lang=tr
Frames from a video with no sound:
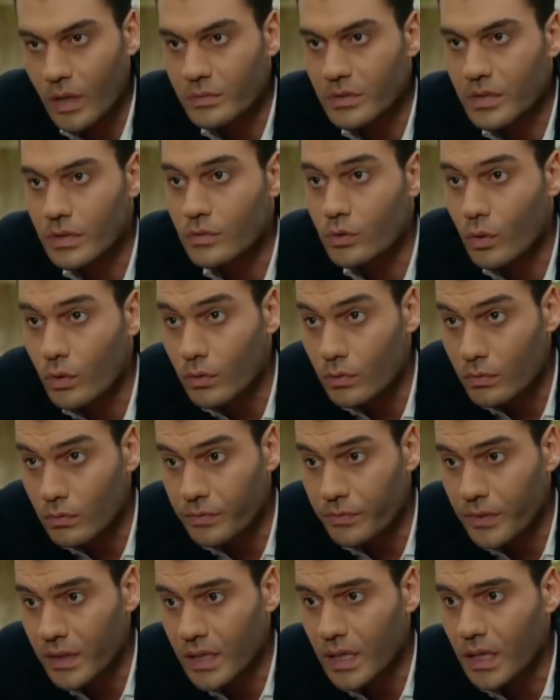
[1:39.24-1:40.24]
mu amca? Çok
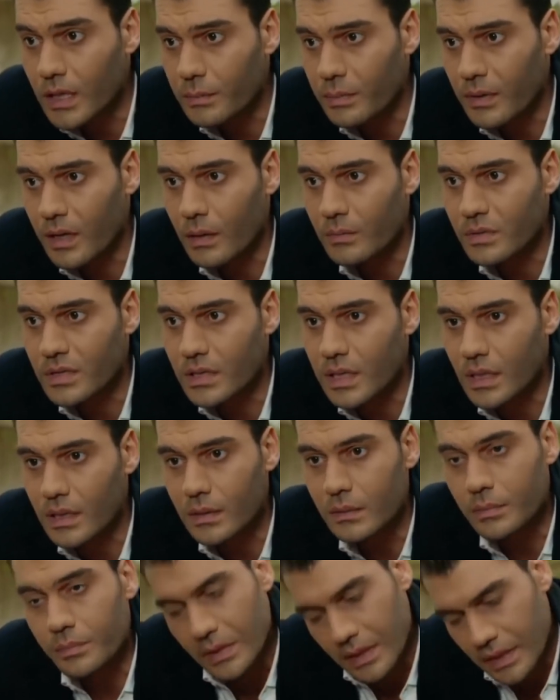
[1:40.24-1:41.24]
fena
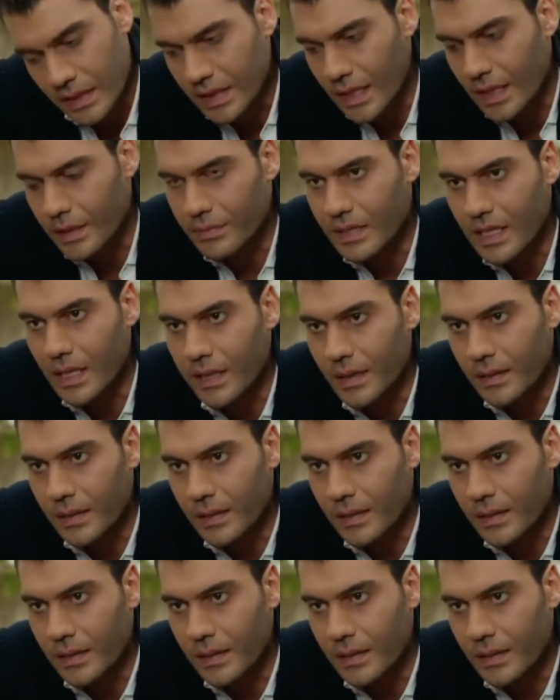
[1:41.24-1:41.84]
hırpalamışlar. Bir gidelim